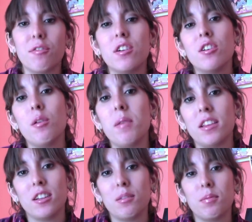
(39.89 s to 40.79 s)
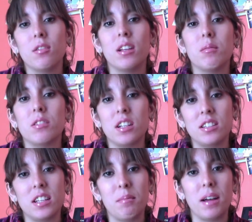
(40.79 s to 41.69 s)
fueron convertidos por una
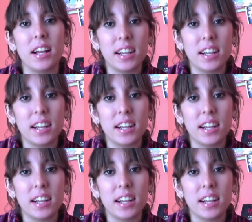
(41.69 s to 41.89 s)
muchacha llamada